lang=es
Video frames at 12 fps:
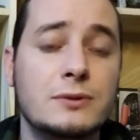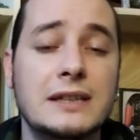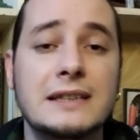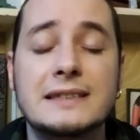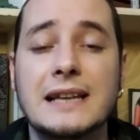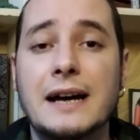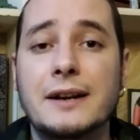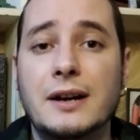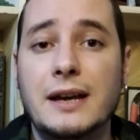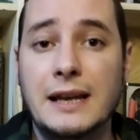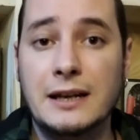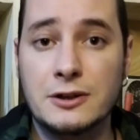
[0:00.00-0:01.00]
a
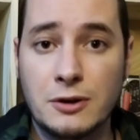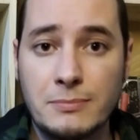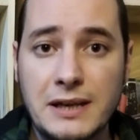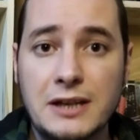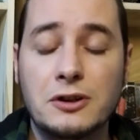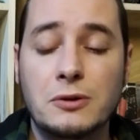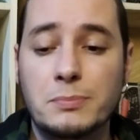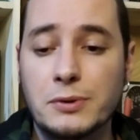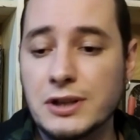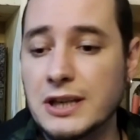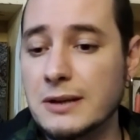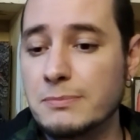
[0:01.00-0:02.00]
utilizar el romero.
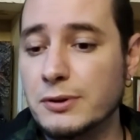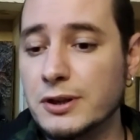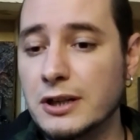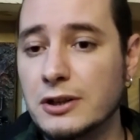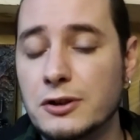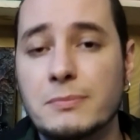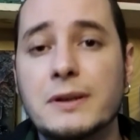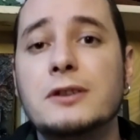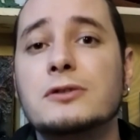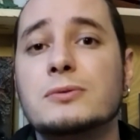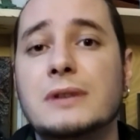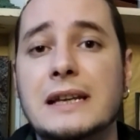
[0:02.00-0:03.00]
¿Por qué? Porque el
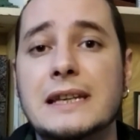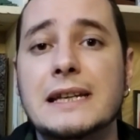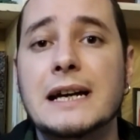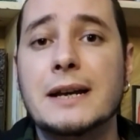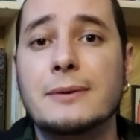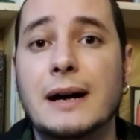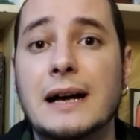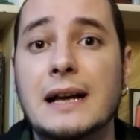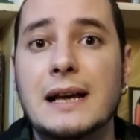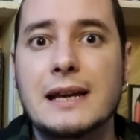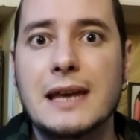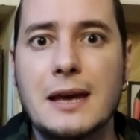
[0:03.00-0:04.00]
romero es una hierba
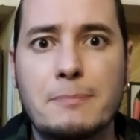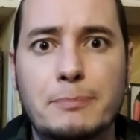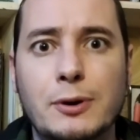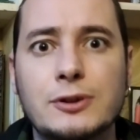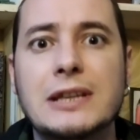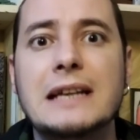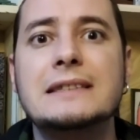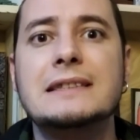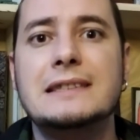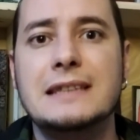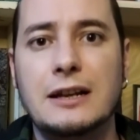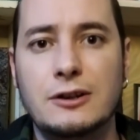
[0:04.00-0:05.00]
que
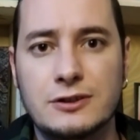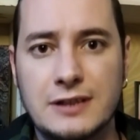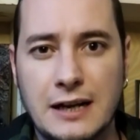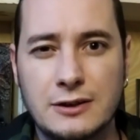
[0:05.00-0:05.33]
potencia los